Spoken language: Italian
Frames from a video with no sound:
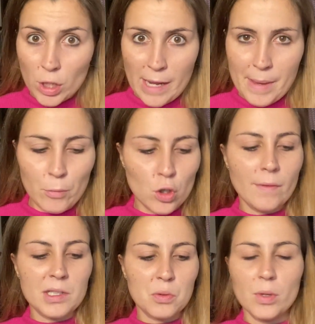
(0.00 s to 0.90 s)
ne abbiamo
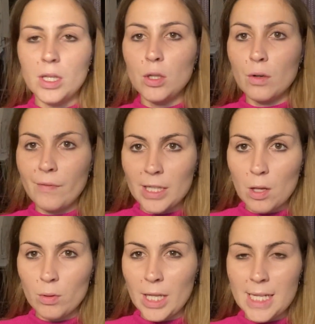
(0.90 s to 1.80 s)
trovato, quindi io vado
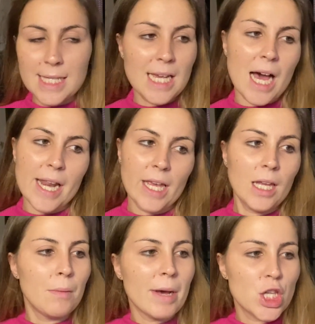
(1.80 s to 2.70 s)
ad utilizzare
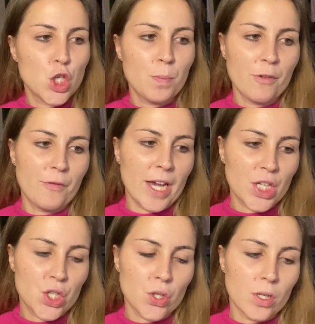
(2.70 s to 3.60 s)
il Match
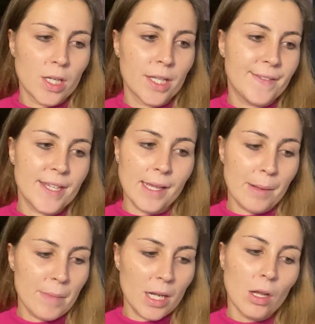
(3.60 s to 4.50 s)
Perfection di
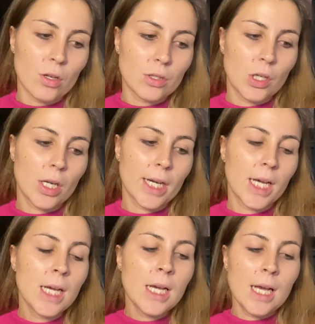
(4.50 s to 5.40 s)
Rimmel London,
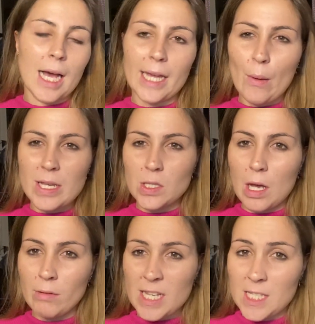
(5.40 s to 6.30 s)
anche questo
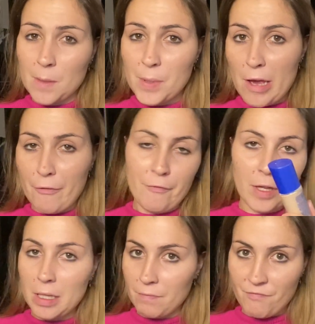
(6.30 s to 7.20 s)
ha un
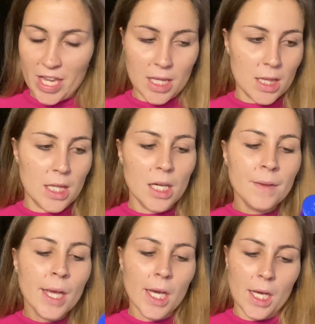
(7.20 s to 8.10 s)
SPF
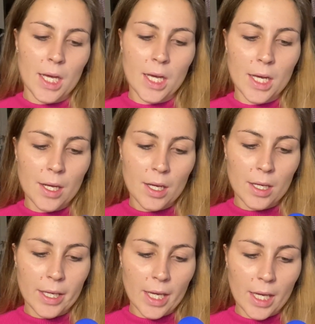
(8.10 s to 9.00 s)
20,
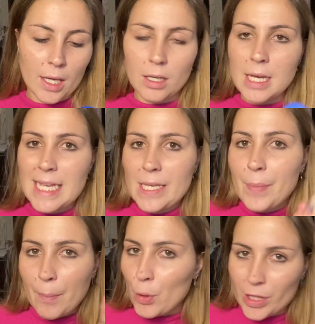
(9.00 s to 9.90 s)
eh, che eh, è
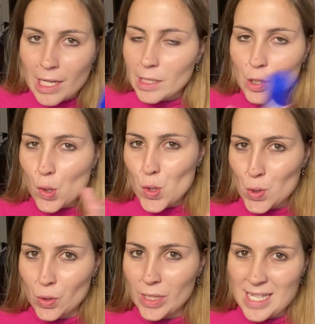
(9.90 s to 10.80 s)
sempre importante, non
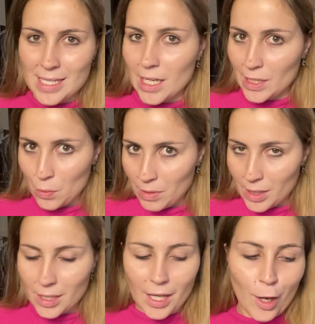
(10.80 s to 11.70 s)
solo d'estate,
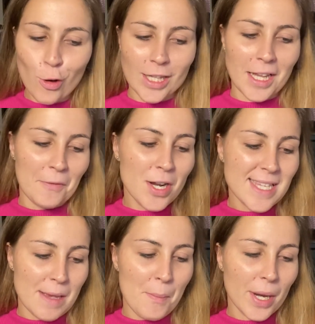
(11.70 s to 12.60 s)
quindi ricordatevelo
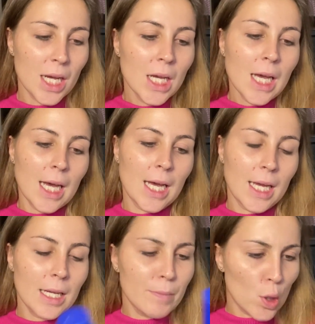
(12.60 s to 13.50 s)
sempre. Eh,
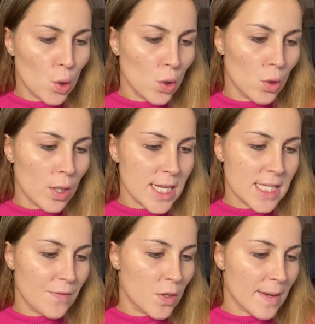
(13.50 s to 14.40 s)
il mio colore,
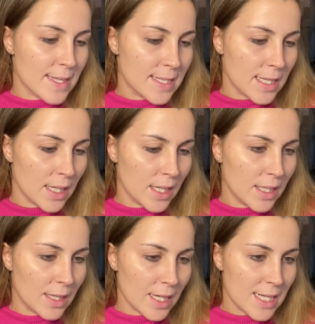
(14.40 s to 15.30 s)
se vi dovesse
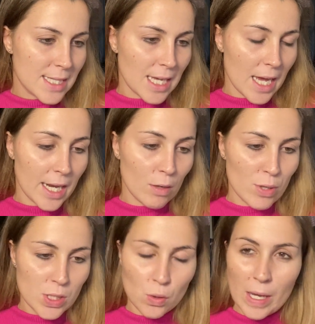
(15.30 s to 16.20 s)
interessare,
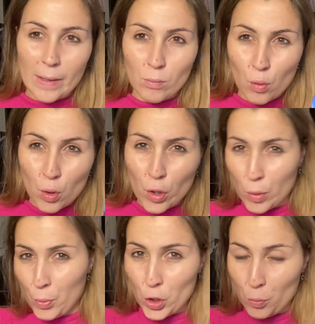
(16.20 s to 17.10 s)
questo è un colore
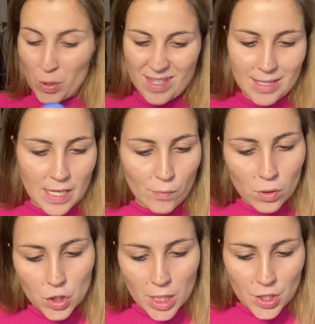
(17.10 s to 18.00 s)
un pochino più
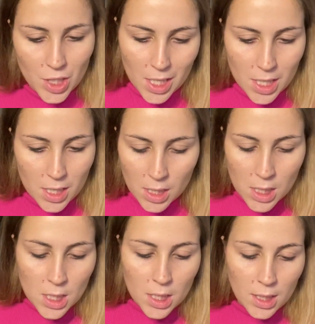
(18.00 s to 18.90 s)
estivo, cioè già
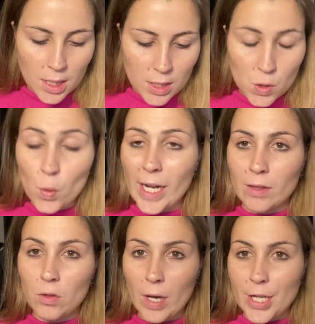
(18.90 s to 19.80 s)
eh,
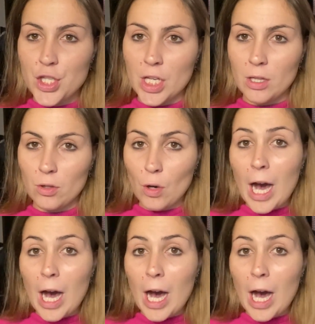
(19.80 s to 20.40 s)
scuretto, è 100